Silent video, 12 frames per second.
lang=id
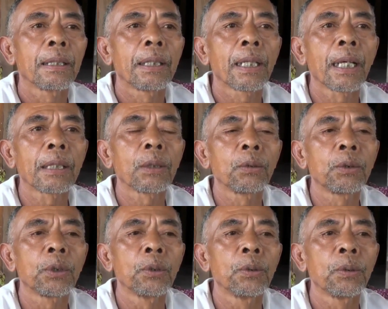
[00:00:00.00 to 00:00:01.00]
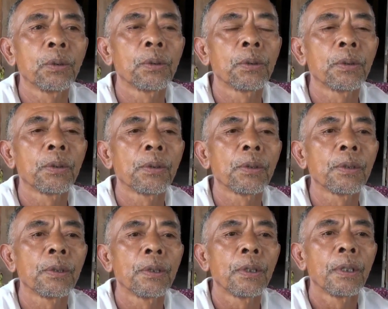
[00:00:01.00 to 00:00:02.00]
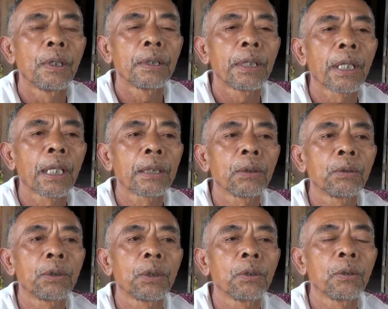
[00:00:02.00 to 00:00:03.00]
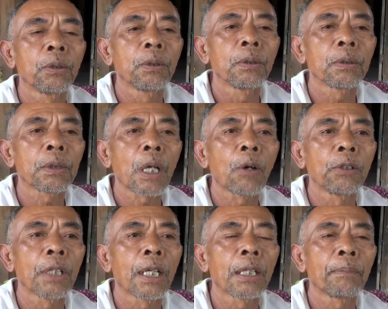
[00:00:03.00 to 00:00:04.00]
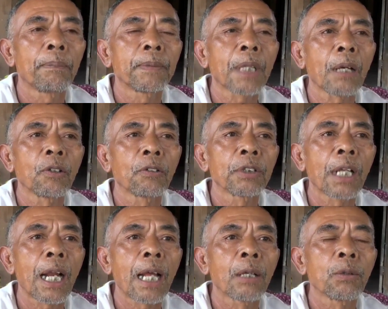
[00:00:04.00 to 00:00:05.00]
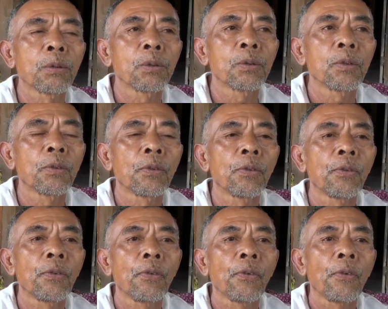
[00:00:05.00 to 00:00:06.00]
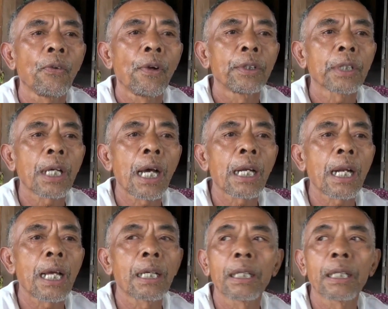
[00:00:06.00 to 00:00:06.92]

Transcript: Tiga tujuh. Tiga tiga delapan tiga tujuh. tahun yang tayungnya lalu. Ta kalau sekarang sampai sekarang